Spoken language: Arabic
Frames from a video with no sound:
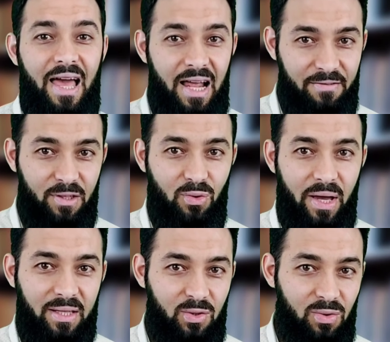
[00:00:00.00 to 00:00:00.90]

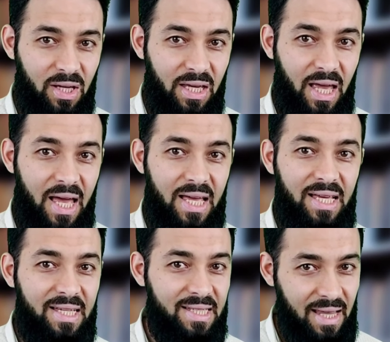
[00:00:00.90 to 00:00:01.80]
الفيديوهات التركية
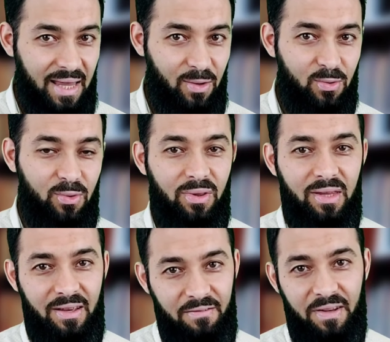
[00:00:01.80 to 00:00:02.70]

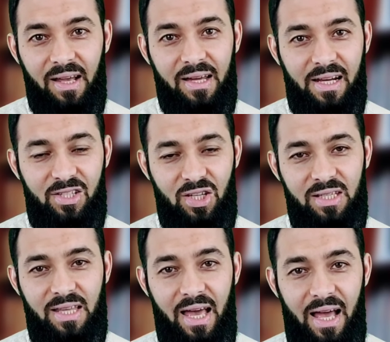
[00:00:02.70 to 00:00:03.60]
ستكون في القناة
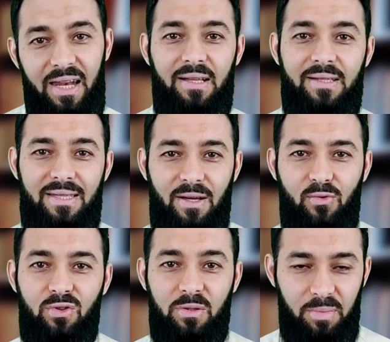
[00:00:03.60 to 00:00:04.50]
الجديدة التي
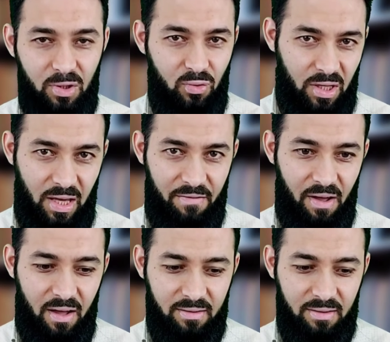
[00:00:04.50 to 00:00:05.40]
ستكون بالتركية
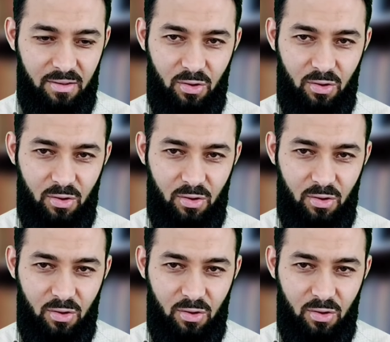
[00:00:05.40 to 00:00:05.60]
فقط